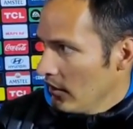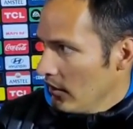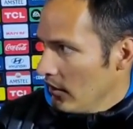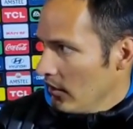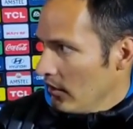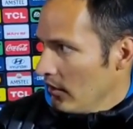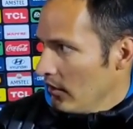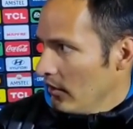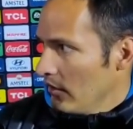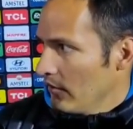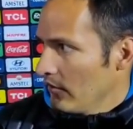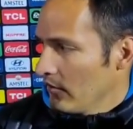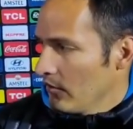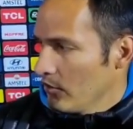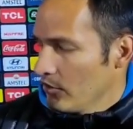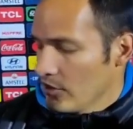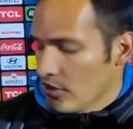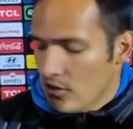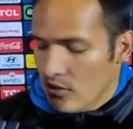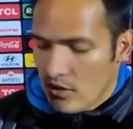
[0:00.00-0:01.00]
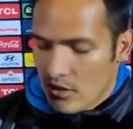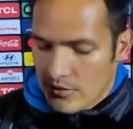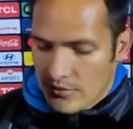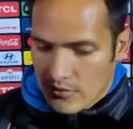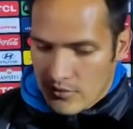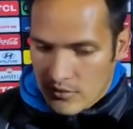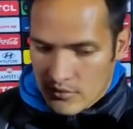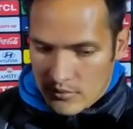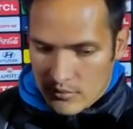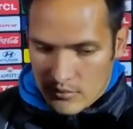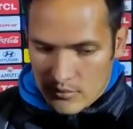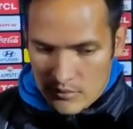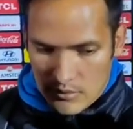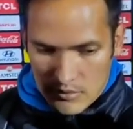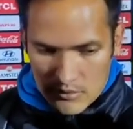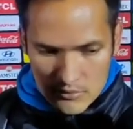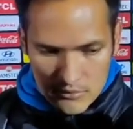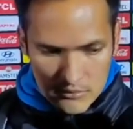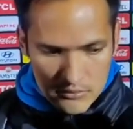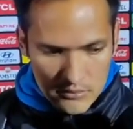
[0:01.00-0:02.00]
eh, hace muchas ocasiones, pero
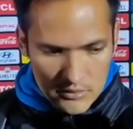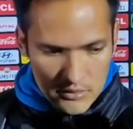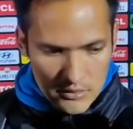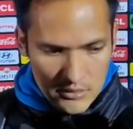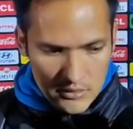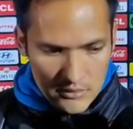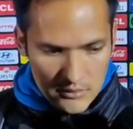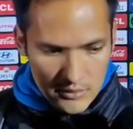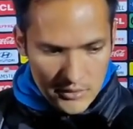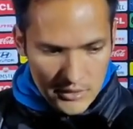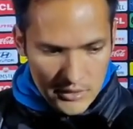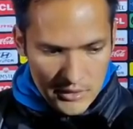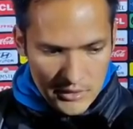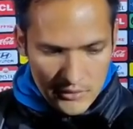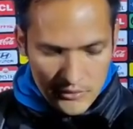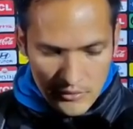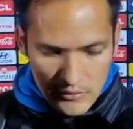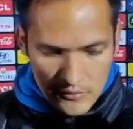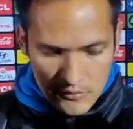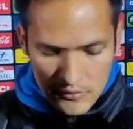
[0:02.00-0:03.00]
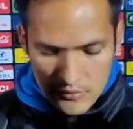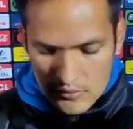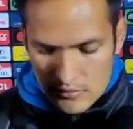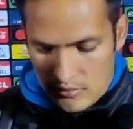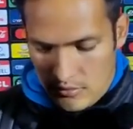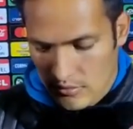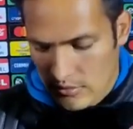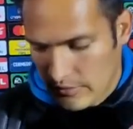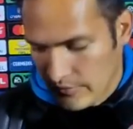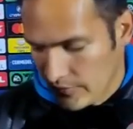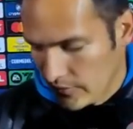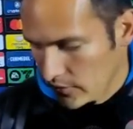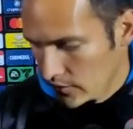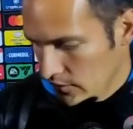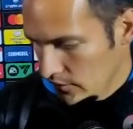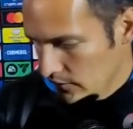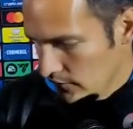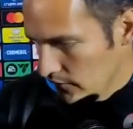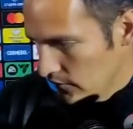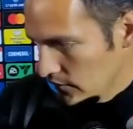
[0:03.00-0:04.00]
bueno, eh, como dije, esto es fútbol, así
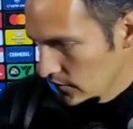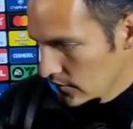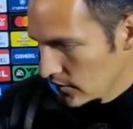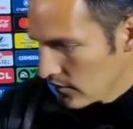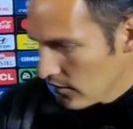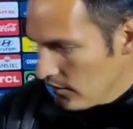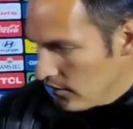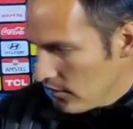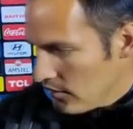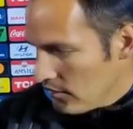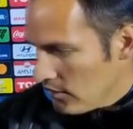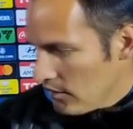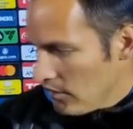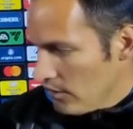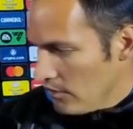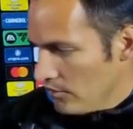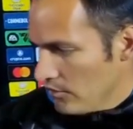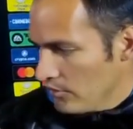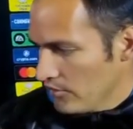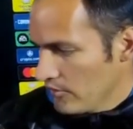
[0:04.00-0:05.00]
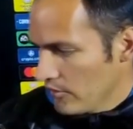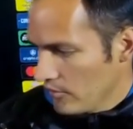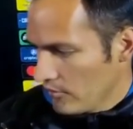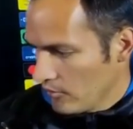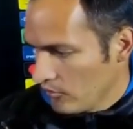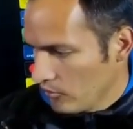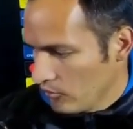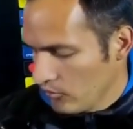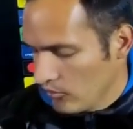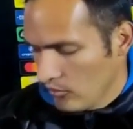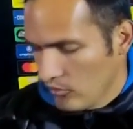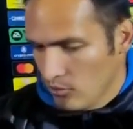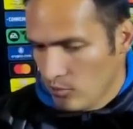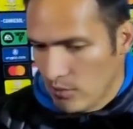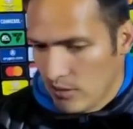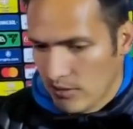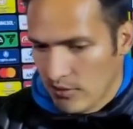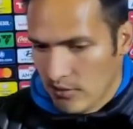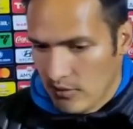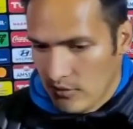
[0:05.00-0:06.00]
es. Ellos hicieron su, su
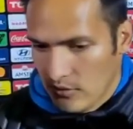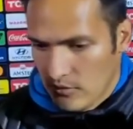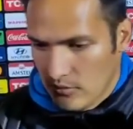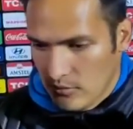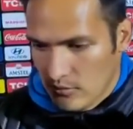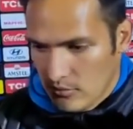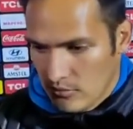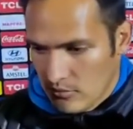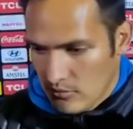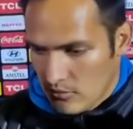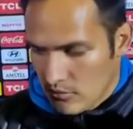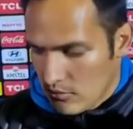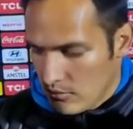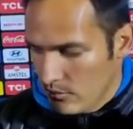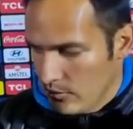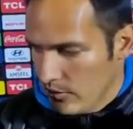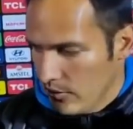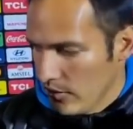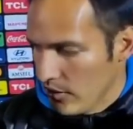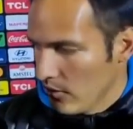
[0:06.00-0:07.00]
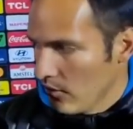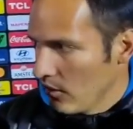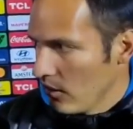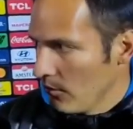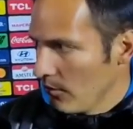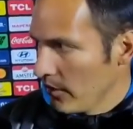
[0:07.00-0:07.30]
partido como, como vinieron a,